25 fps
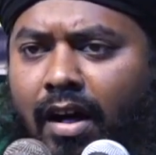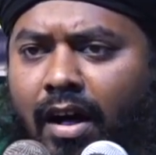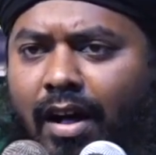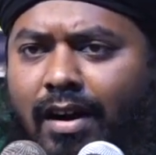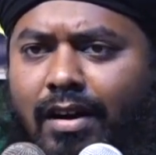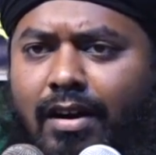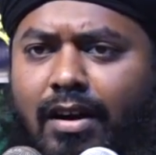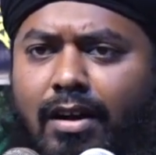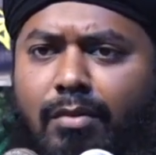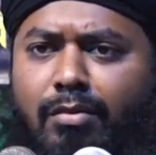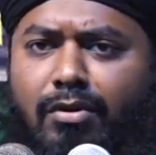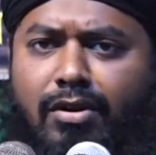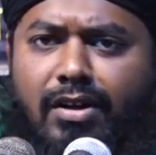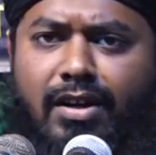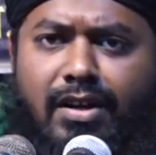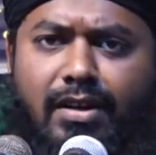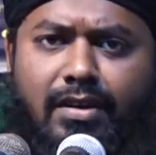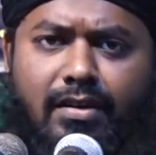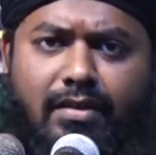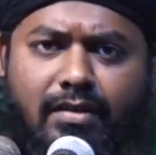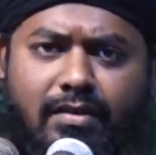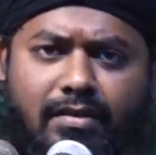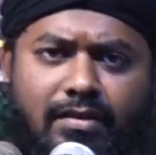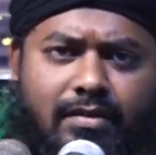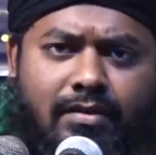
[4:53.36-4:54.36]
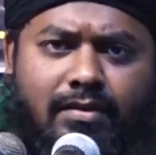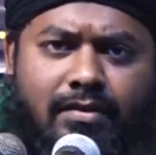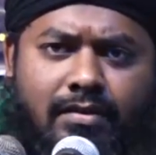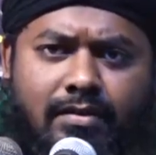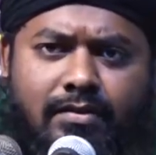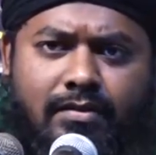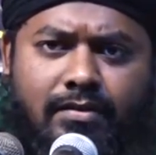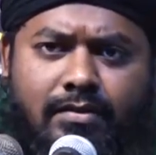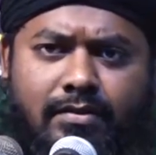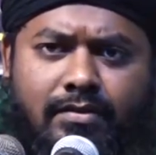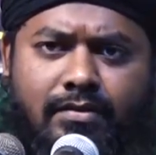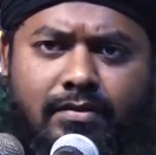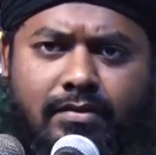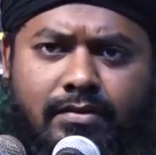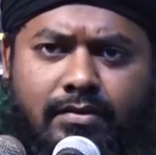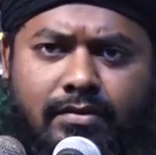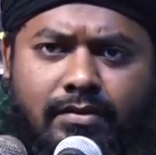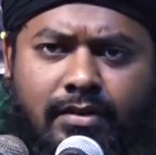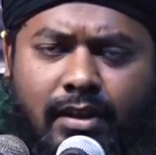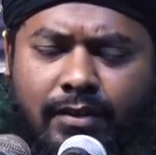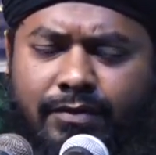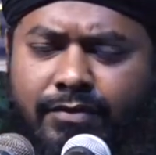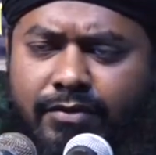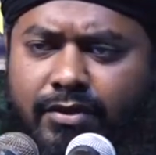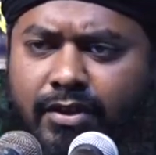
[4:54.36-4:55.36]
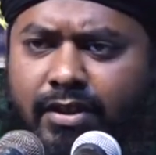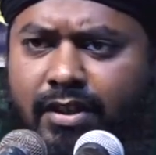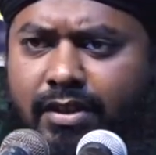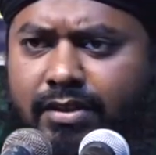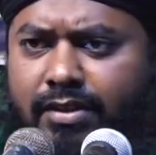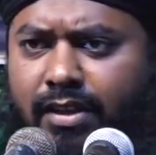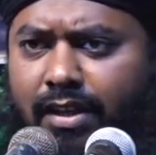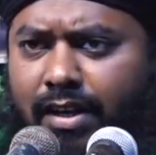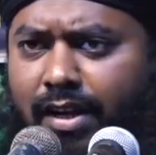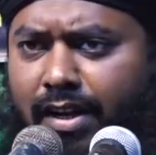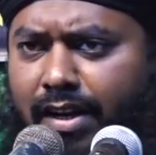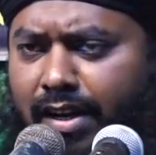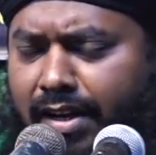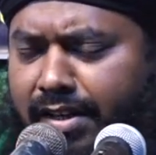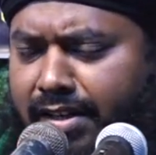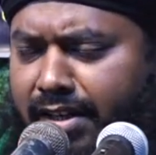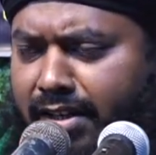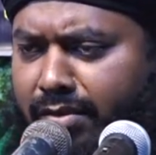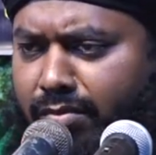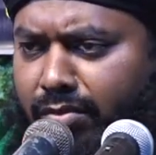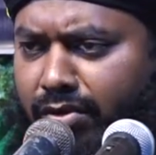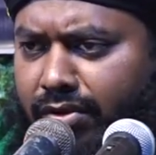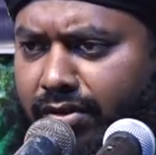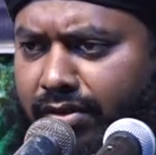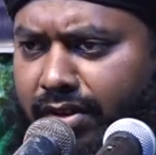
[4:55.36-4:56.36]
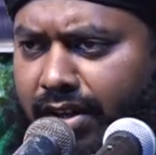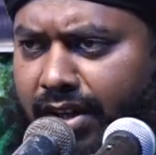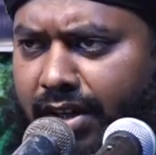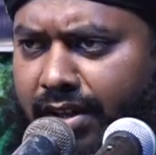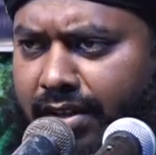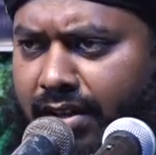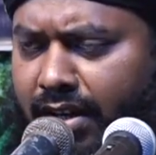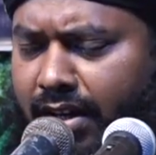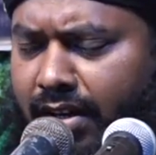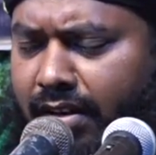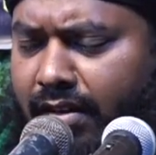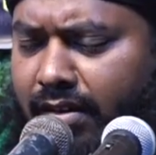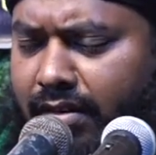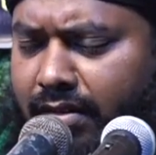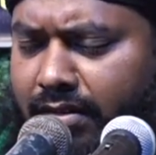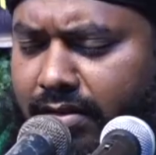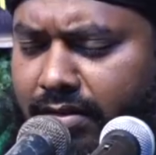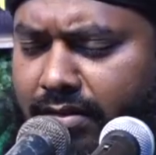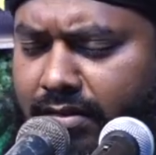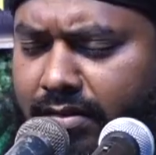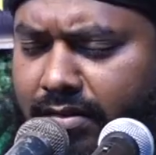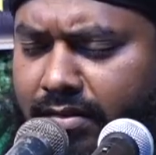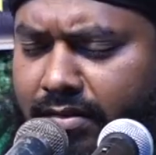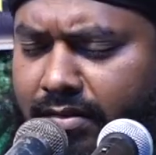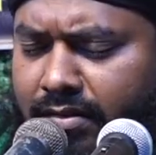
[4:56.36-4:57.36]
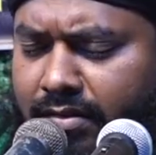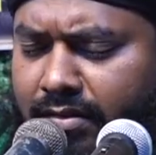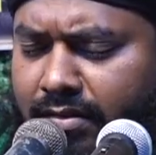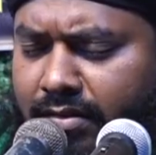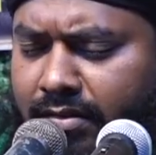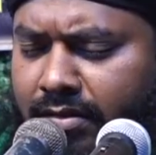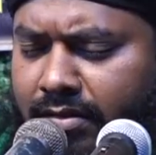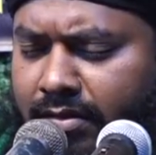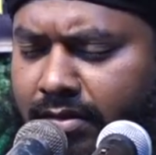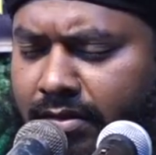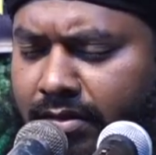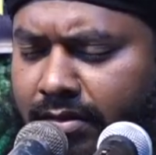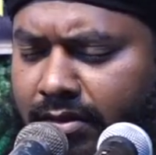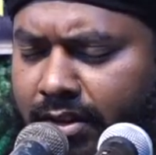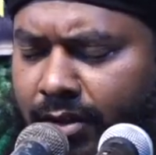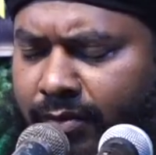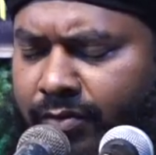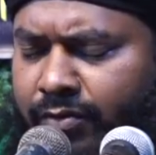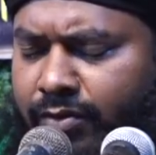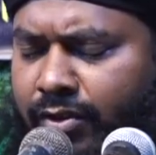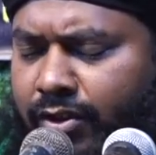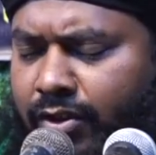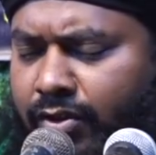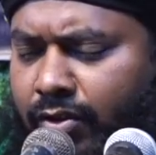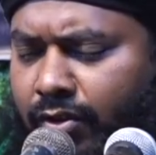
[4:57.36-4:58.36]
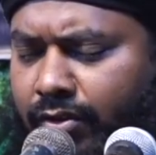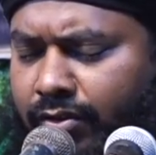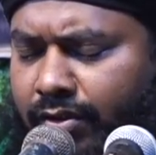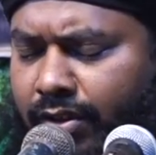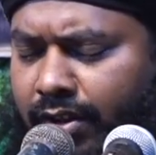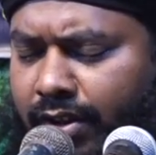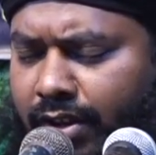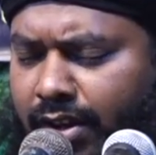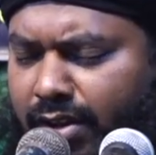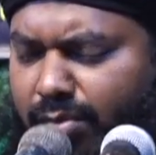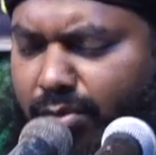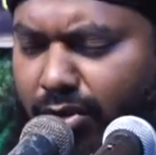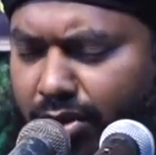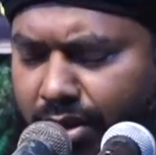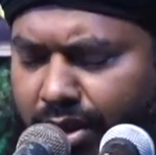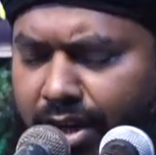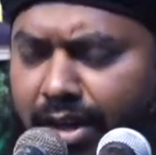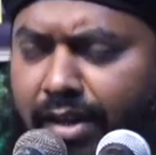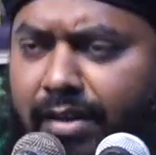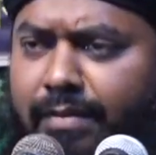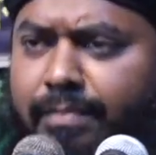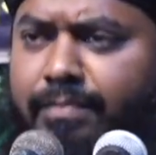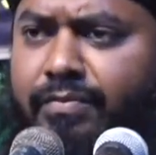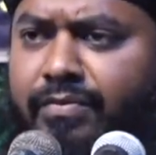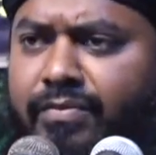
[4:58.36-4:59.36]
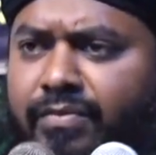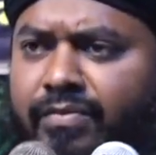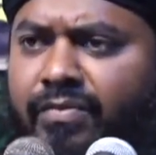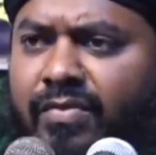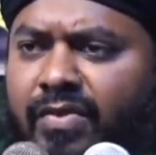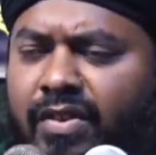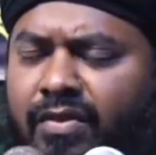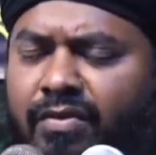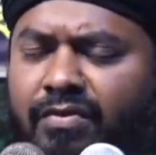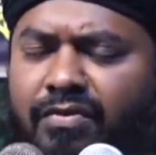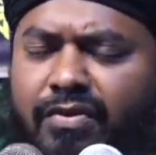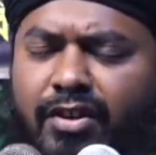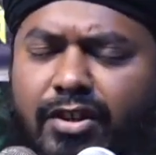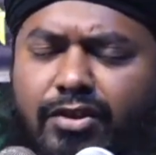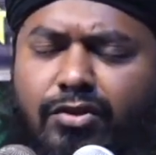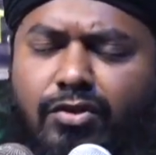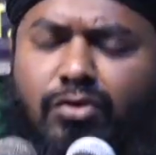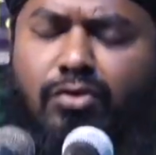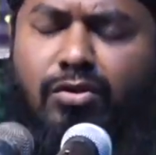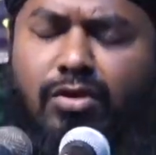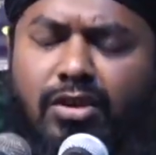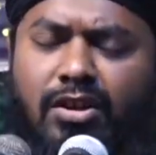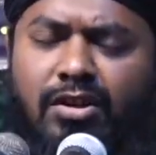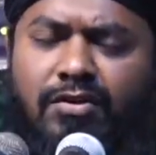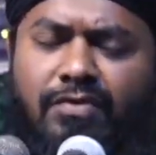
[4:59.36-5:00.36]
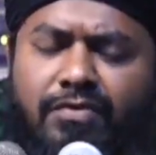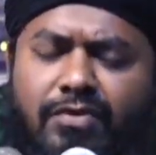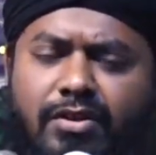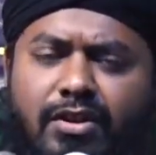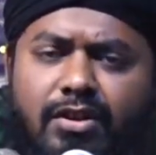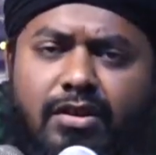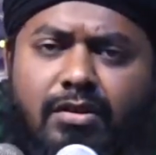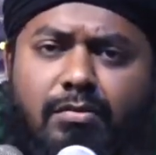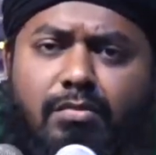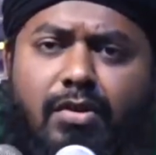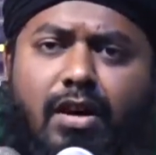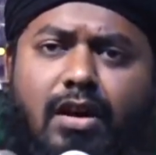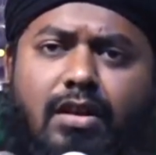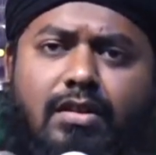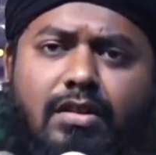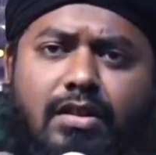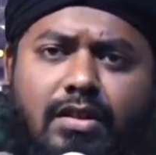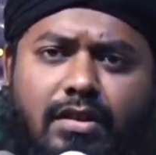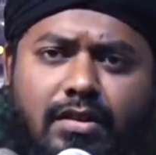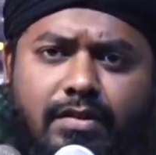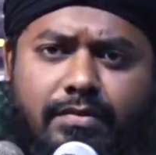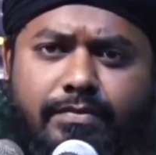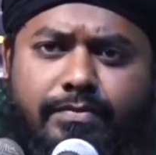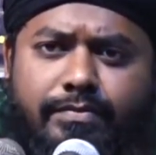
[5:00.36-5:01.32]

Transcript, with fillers: আল্লাহ বলেন তাফসিরে জালালাইনের মধ্যে এটার তফসির করতে গিয়ে বলেন फदखली फी इबादी